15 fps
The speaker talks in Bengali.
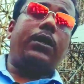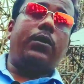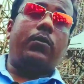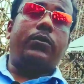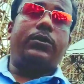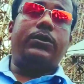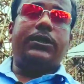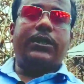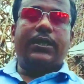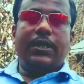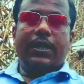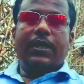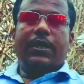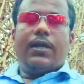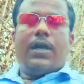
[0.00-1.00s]
করা হচ্ছে
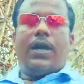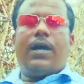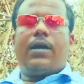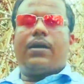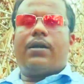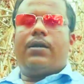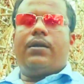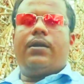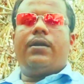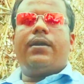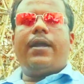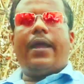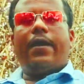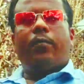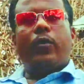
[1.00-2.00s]
আর
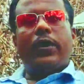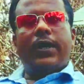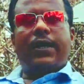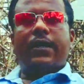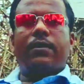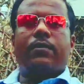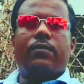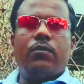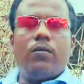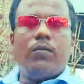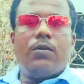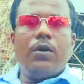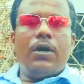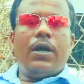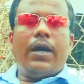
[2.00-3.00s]
এমনই কিন্তু
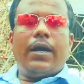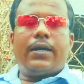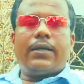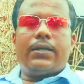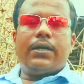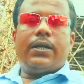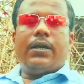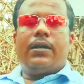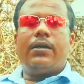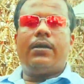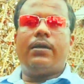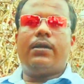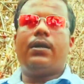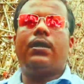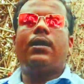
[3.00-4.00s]
একটা
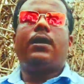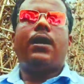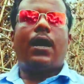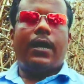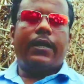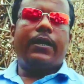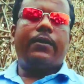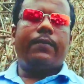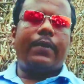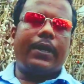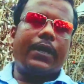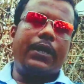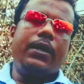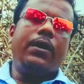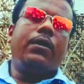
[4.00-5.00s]

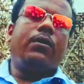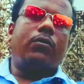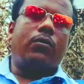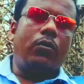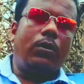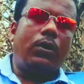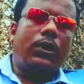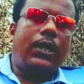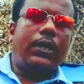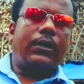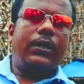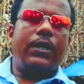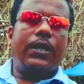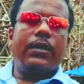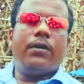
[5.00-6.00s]
আগেরবার
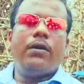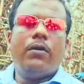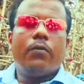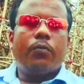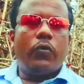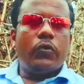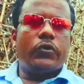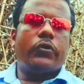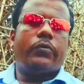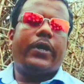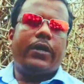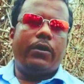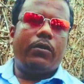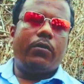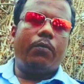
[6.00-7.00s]
কলকাতার পুজো
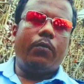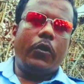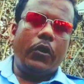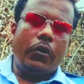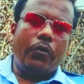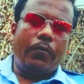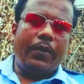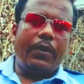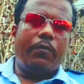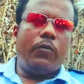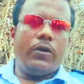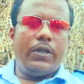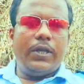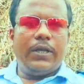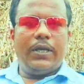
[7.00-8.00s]
মণ্ডপের
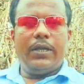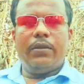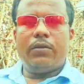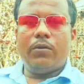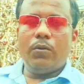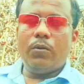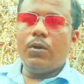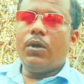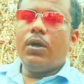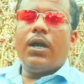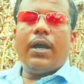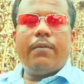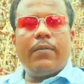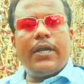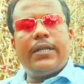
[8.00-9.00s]
মধ্যে কিন্তু
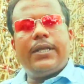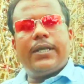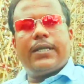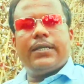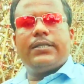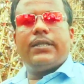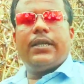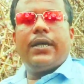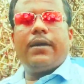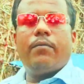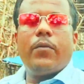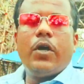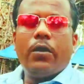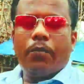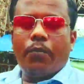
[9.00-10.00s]
আমরা দেখেছিলাম
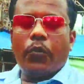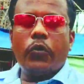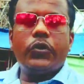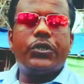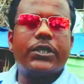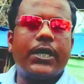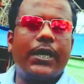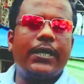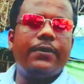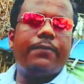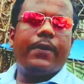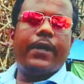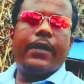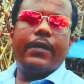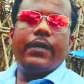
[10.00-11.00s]
ব্রুজ
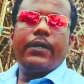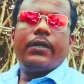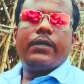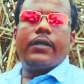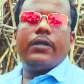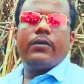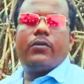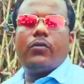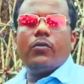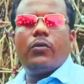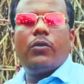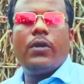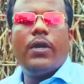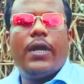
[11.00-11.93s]
খালিফার কিন্তু